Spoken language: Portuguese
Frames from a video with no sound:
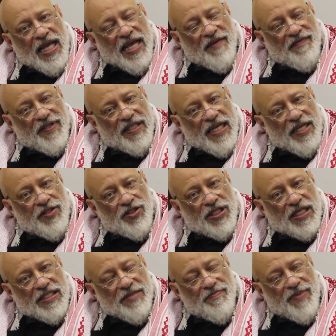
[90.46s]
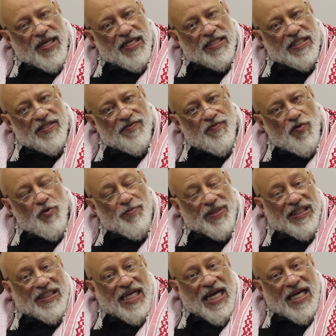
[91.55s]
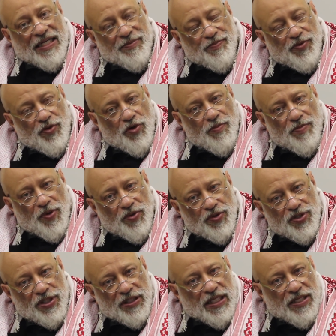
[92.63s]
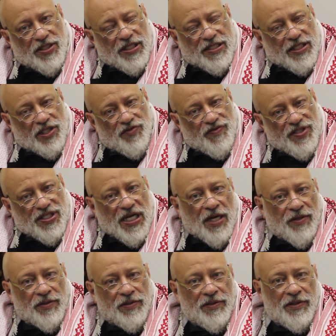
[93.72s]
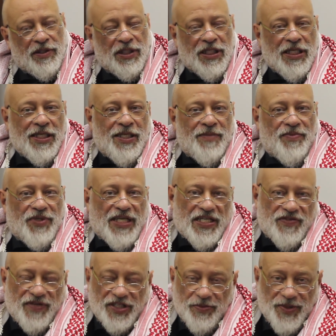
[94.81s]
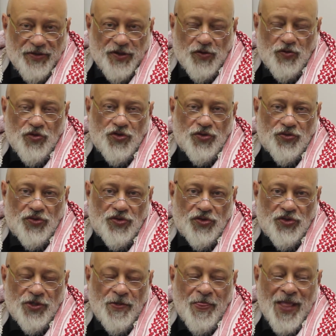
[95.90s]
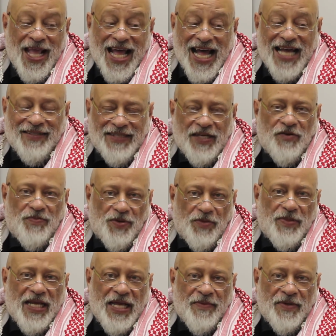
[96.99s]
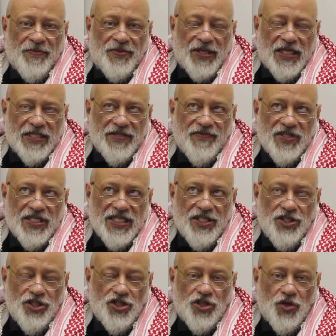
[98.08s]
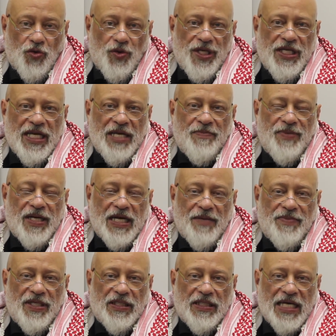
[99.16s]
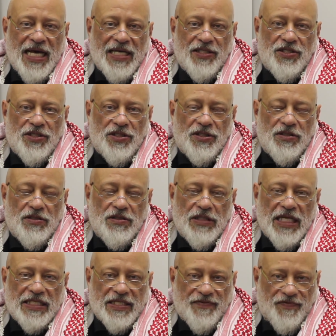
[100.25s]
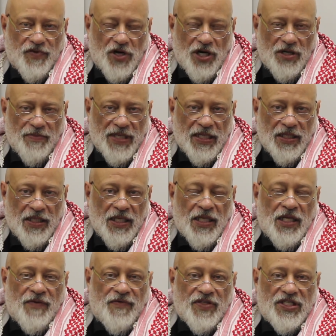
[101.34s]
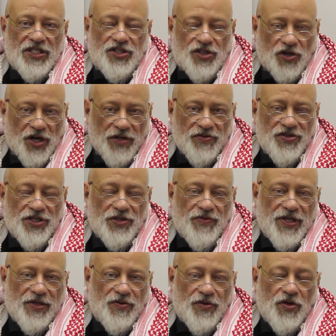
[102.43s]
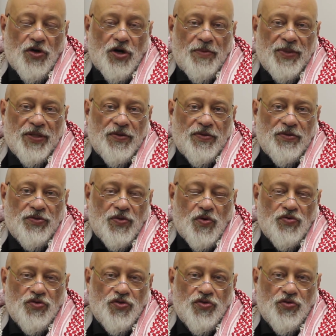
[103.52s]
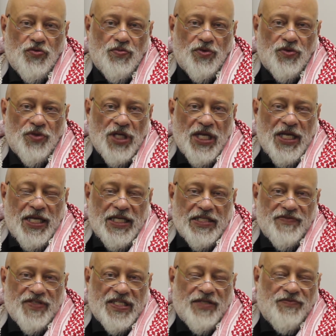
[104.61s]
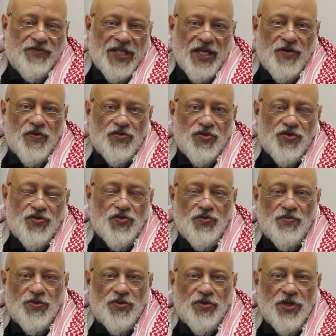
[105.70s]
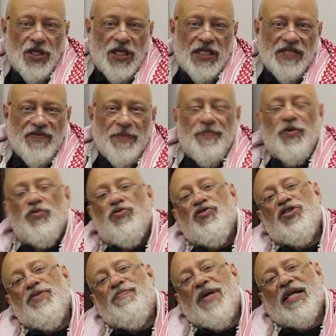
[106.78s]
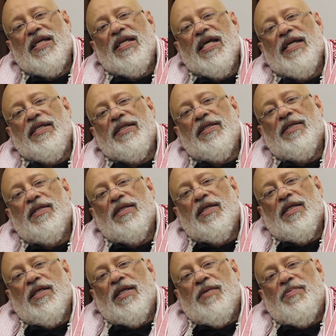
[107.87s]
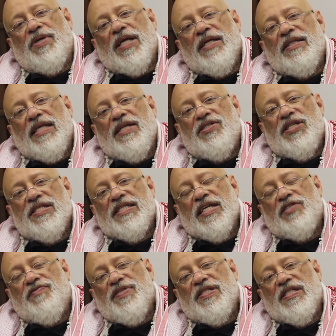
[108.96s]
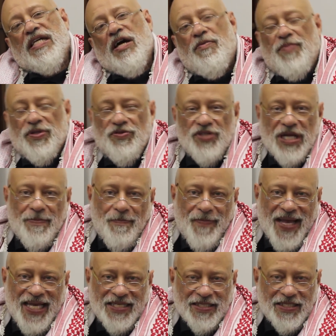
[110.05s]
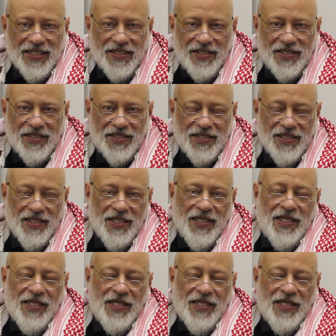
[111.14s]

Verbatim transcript: é evidente que as empresas vão optar por robôs e inteligência artificial, porque isso vai diminuir custos. Aí tem um problema, porque se você destruir a empregabilidade dessa forma, você destrói o ciclo econômico do consumo. E se você não tem consumo, você vai produzir para quem? Porque a inteligência artificial pode usar peças